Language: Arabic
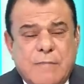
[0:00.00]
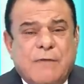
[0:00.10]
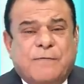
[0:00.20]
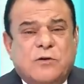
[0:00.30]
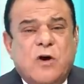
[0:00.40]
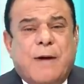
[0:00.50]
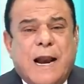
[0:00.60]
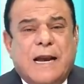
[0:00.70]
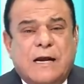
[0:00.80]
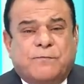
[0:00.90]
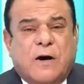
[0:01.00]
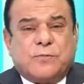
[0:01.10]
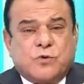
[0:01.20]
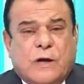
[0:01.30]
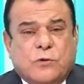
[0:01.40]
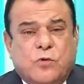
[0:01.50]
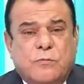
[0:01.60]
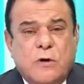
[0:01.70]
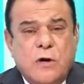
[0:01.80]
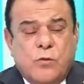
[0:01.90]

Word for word: ما في اليوم الله ينفخ بصورتكم